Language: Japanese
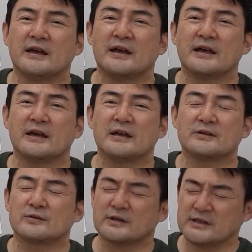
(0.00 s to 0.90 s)
えー
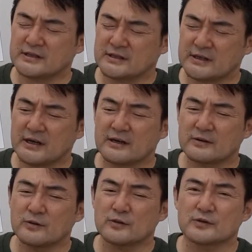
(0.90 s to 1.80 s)
と、確か
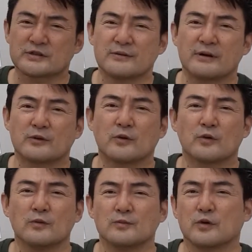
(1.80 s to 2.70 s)
五郎さんは五
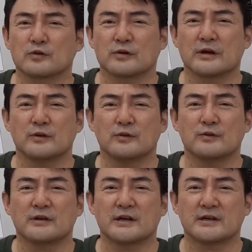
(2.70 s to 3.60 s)
論坊とかいう
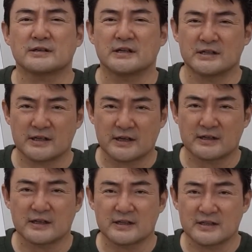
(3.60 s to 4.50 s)
キャラクターじゃなかっ
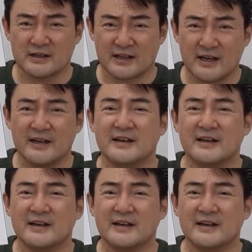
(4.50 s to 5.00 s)
たでしたっけ